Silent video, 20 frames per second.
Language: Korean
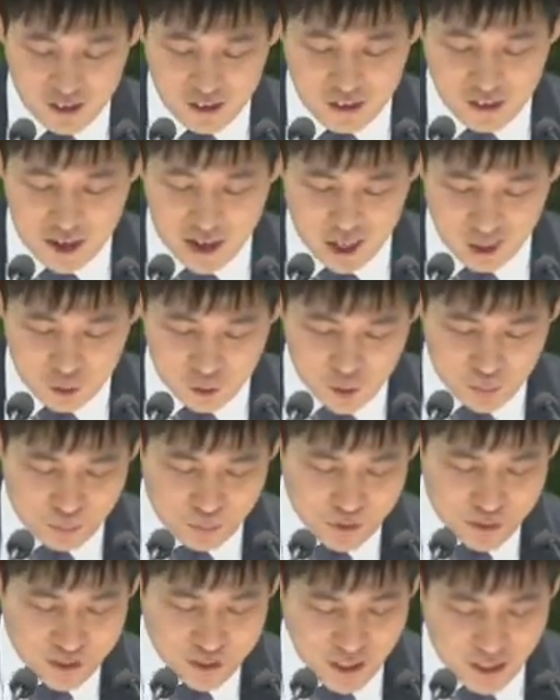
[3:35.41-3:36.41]
아주
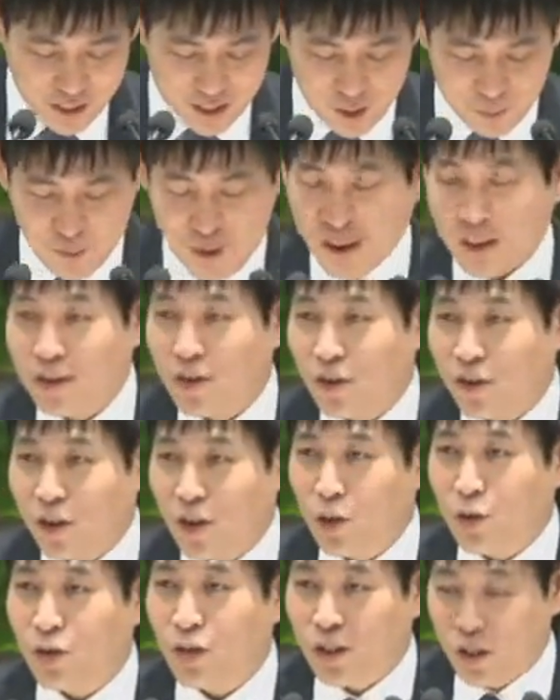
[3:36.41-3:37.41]
이쁘지는 않지만
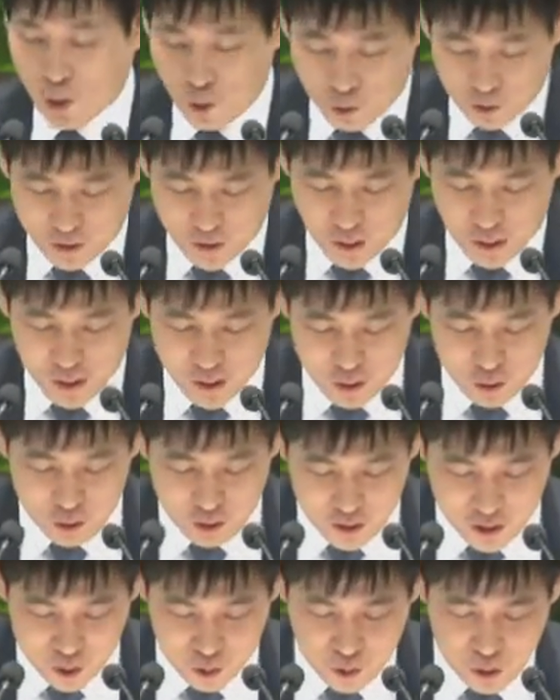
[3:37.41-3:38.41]
그런대로 귀여운 딸을
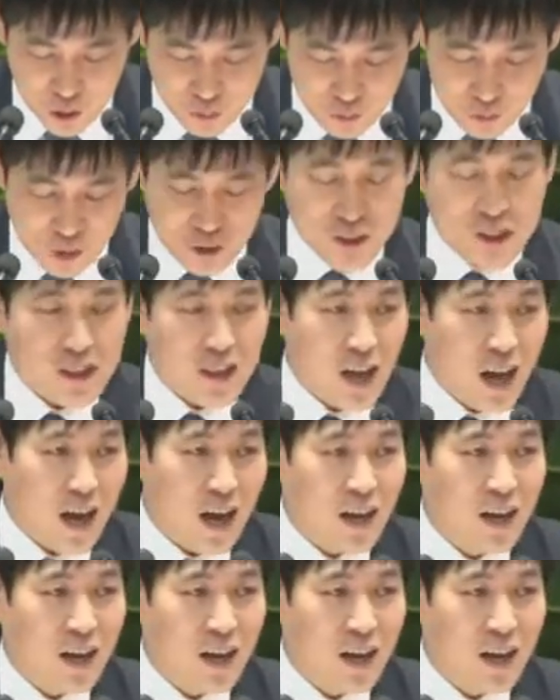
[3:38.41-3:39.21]
주신 이유가 무엇일까?